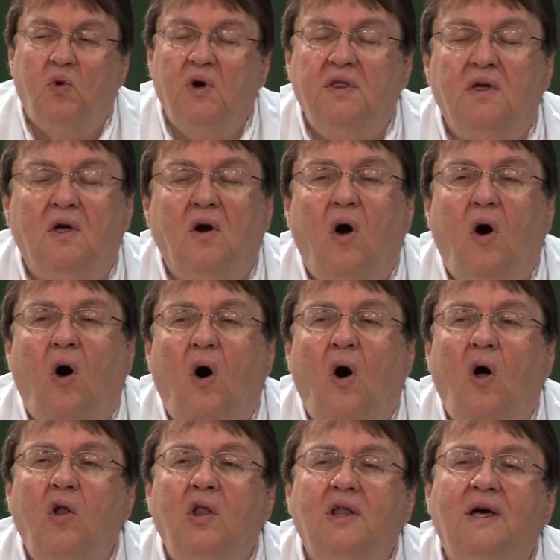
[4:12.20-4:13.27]
для нас
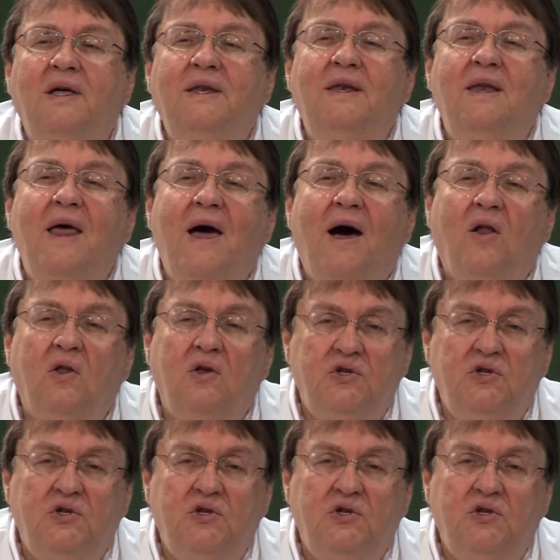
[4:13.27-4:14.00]
глубочайшая тайна.